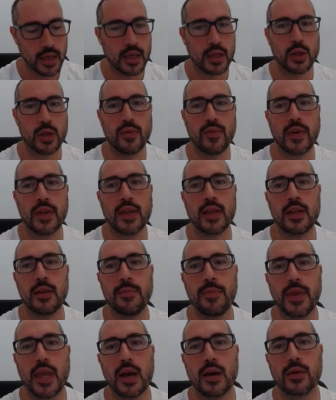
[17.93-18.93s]
dove
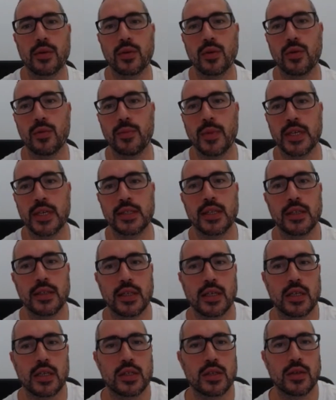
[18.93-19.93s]
il bianco, un maestro
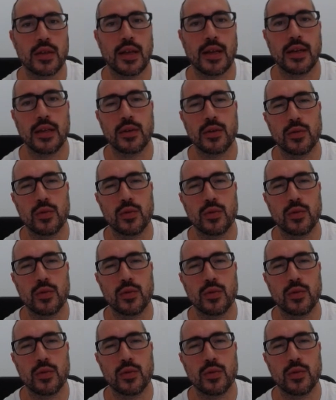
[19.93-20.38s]
internazionale